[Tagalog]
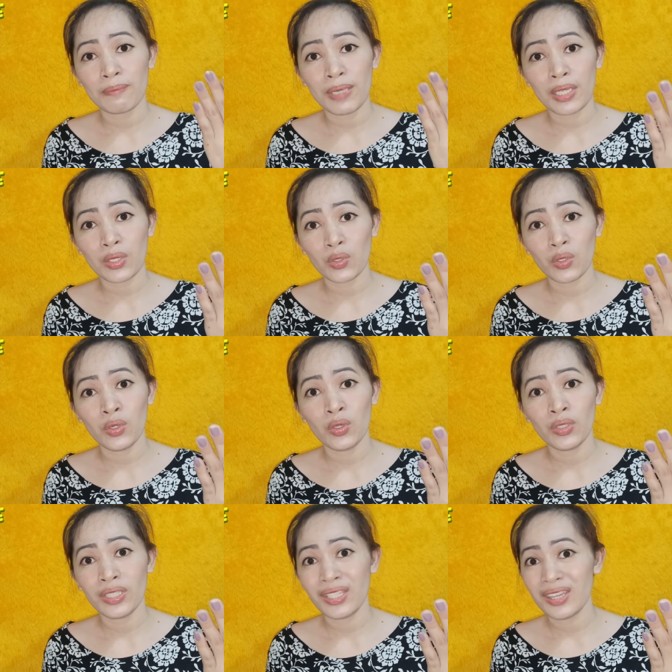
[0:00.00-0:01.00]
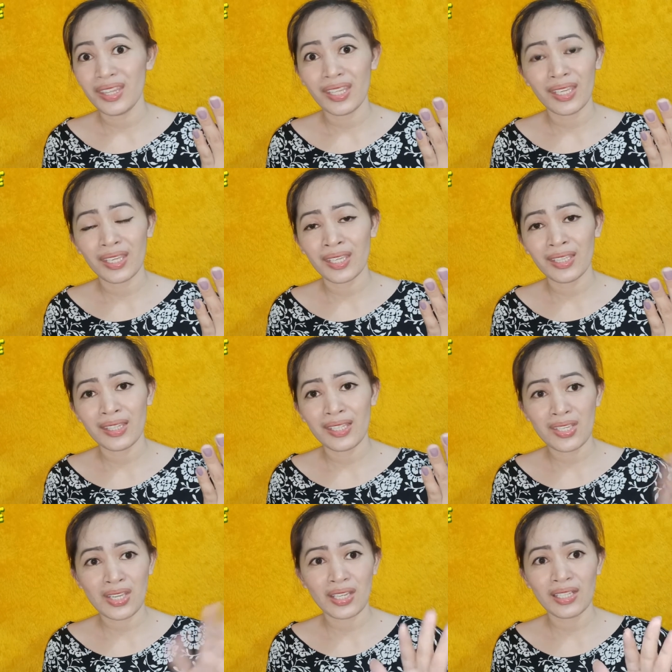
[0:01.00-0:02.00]
pero hindi, hindi
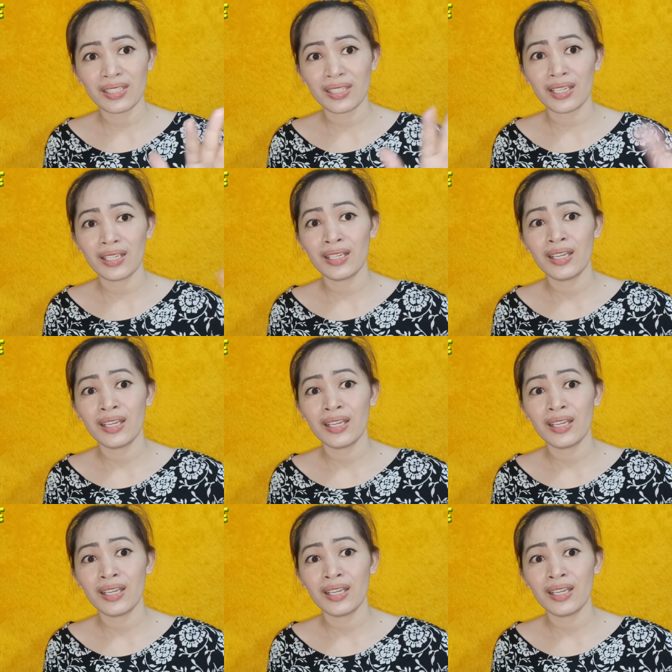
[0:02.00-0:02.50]
siya halatang